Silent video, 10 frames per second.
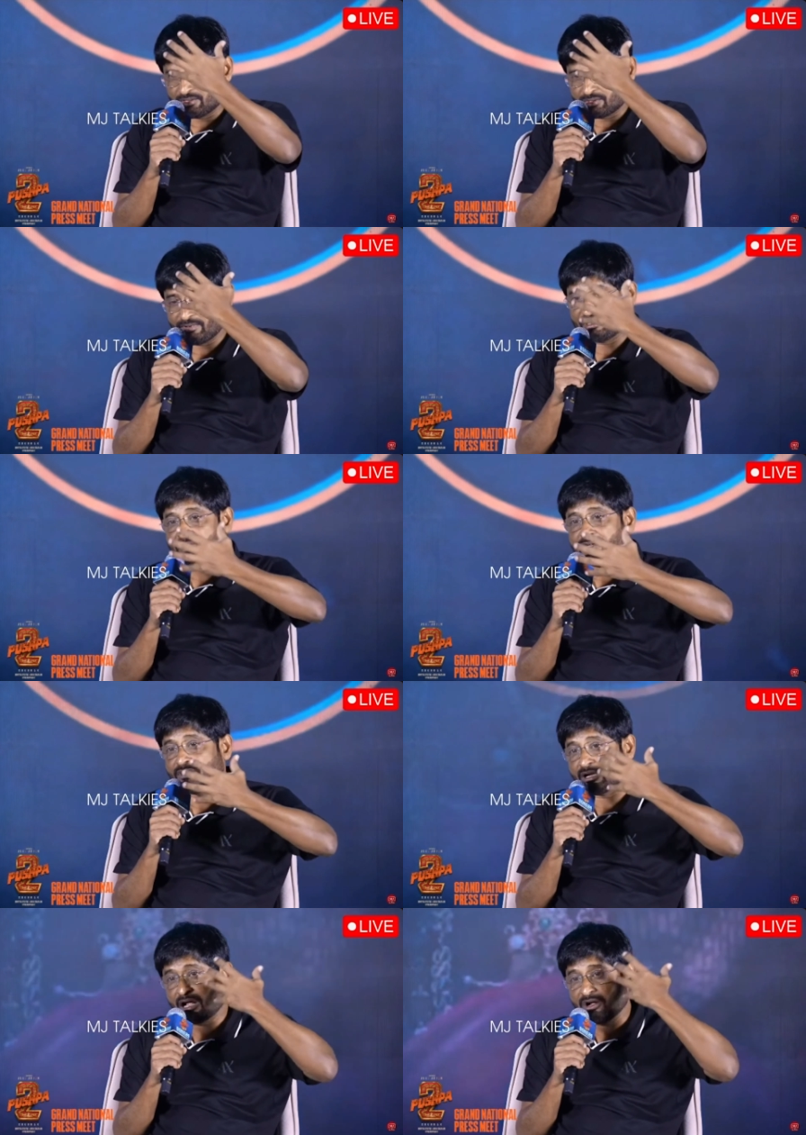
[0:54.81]
స్వెట్
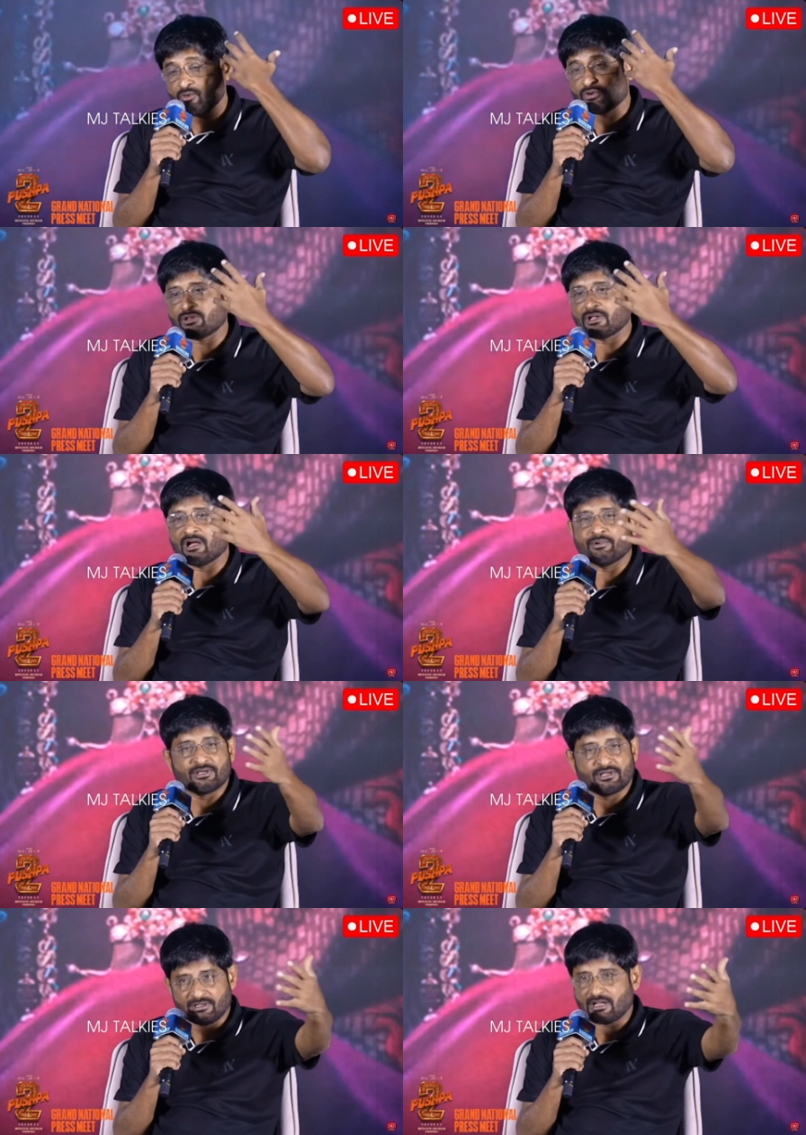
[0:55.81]
గిట్టి రాకూడదు
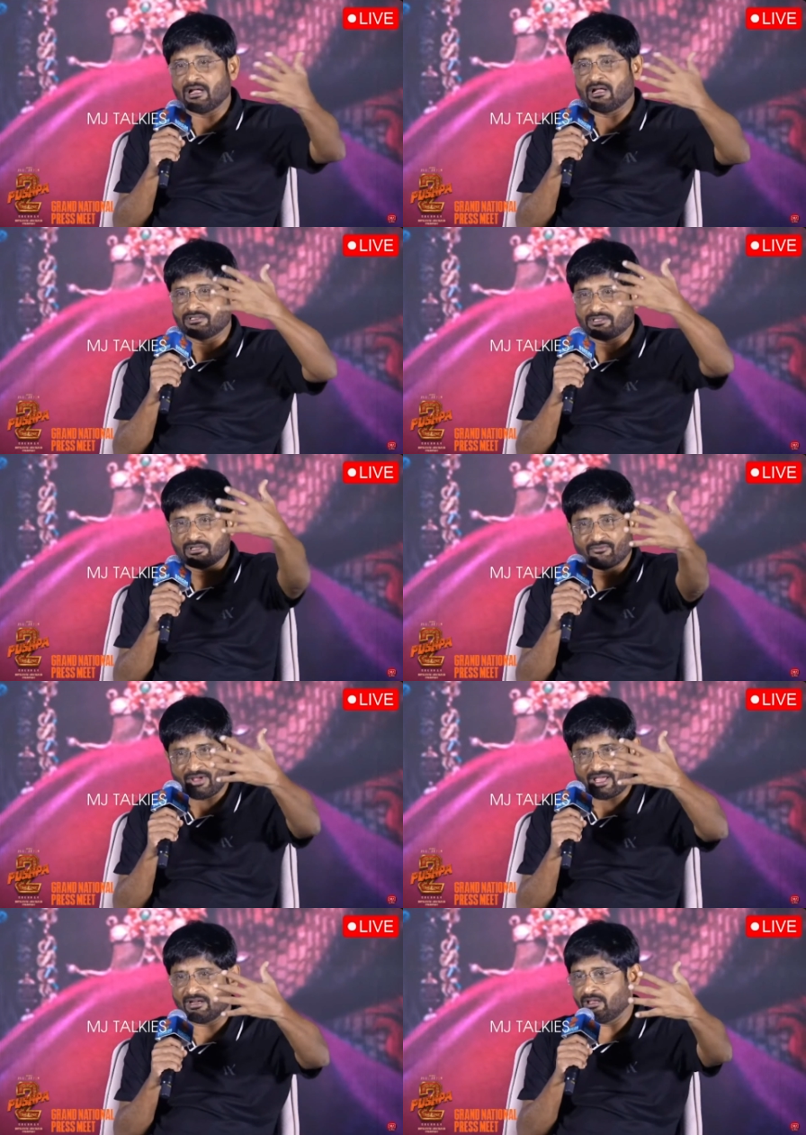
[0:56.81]
కాబట్టి ఆ చిన్న
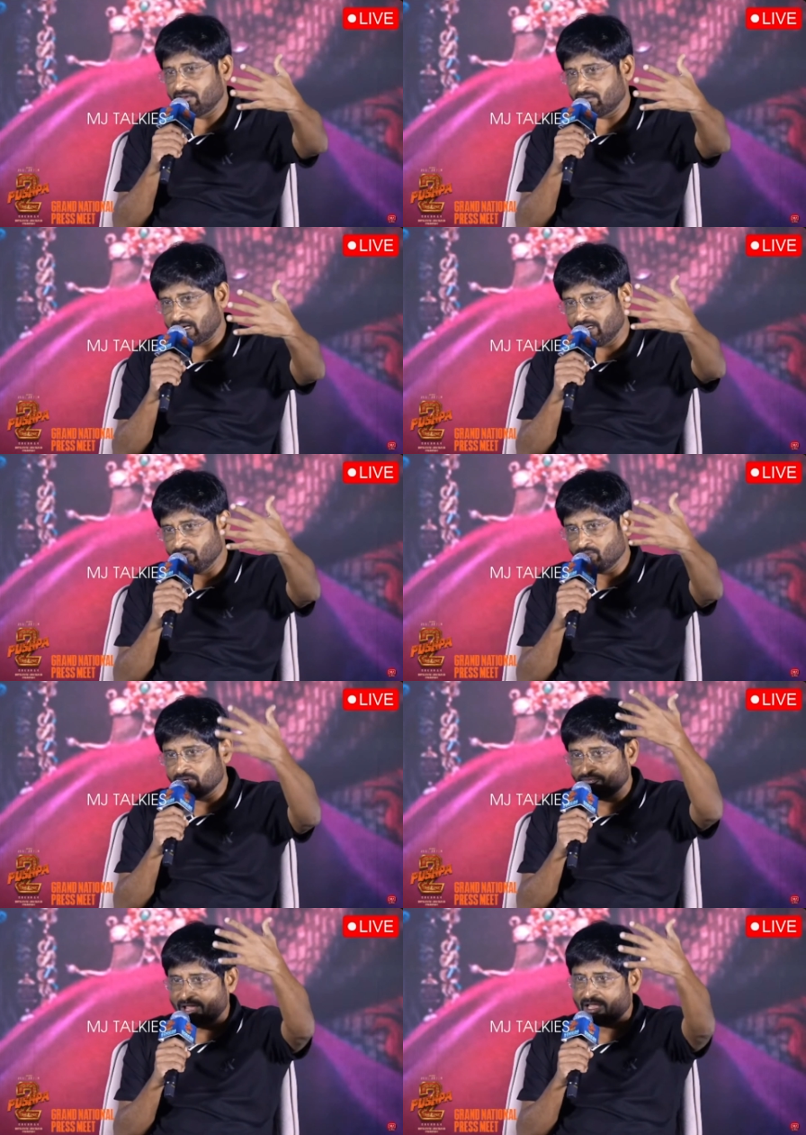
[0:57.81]
ఫ్యాన్ ఖాళీ ఉన్న
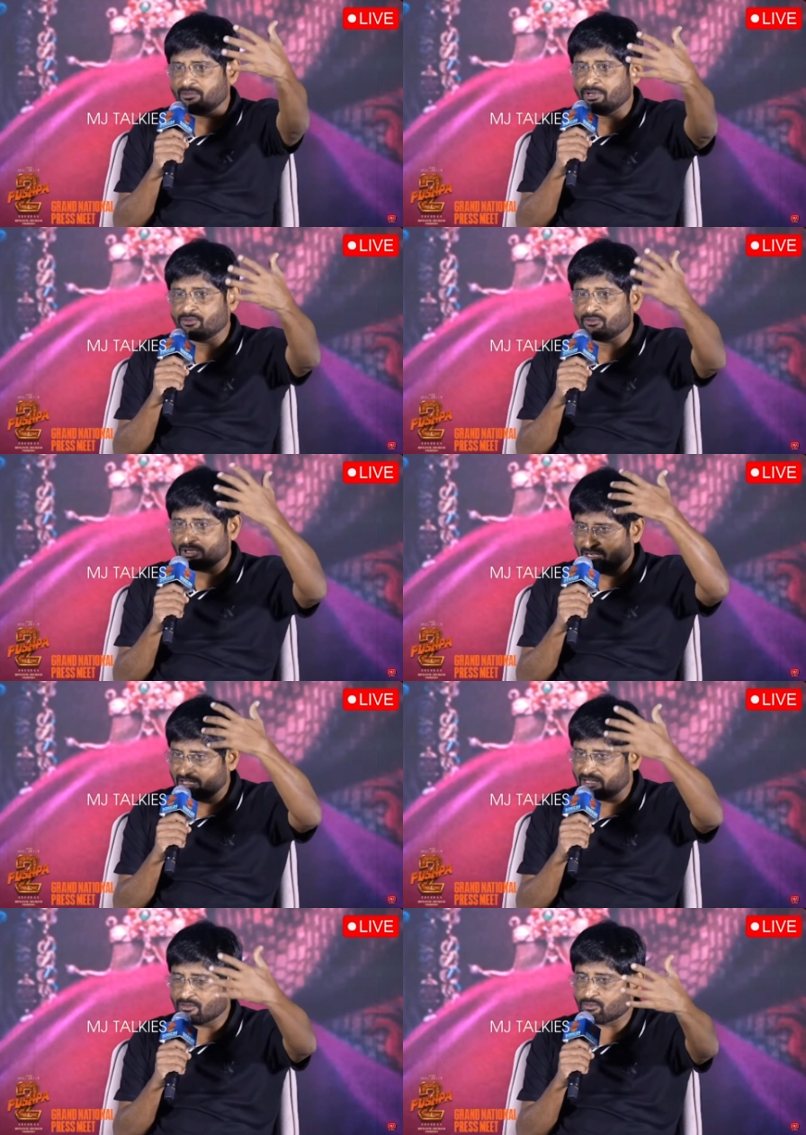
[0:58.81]
ఫ్యాన్ పెట్టుకుని
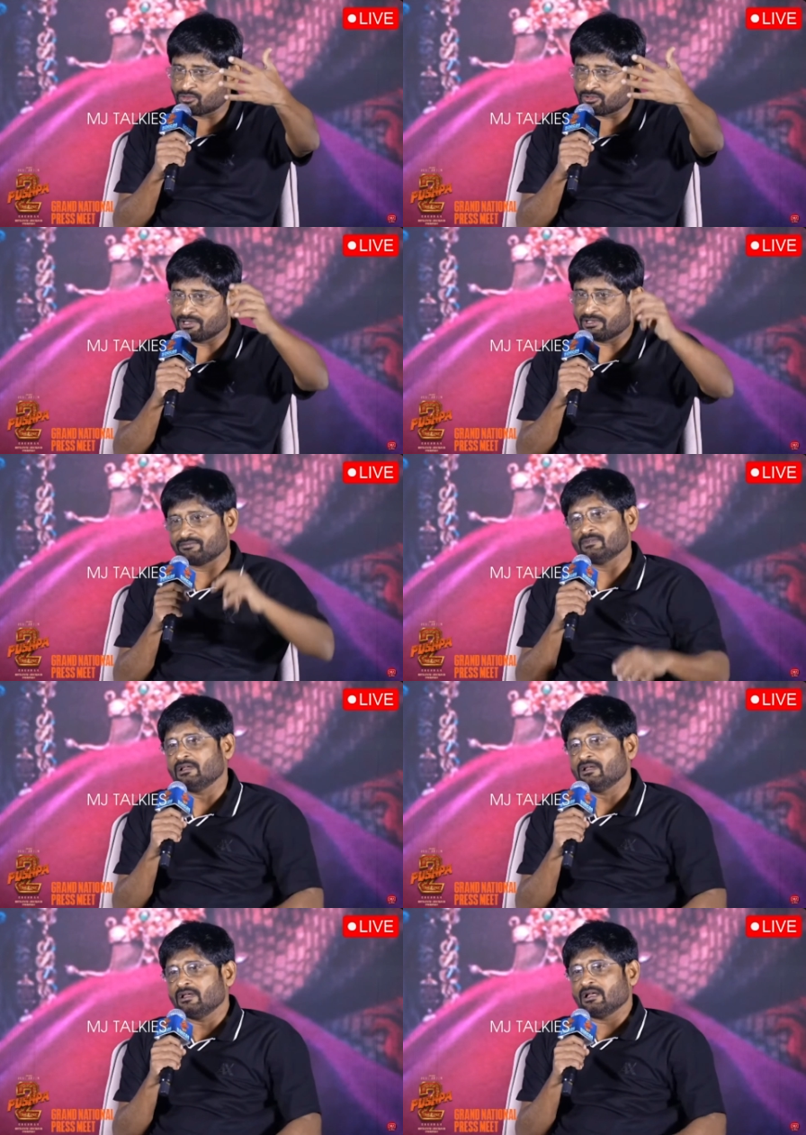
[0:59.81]
అలాగే కూర్చుని
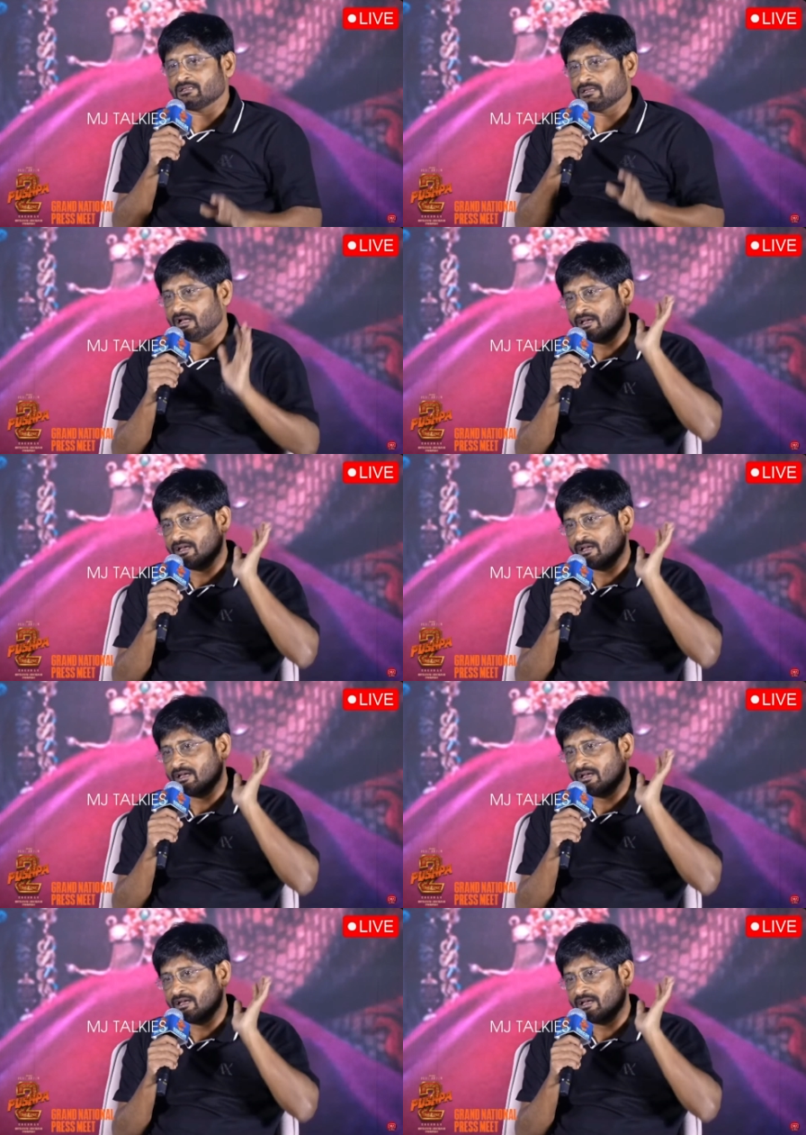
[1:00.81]
అసలు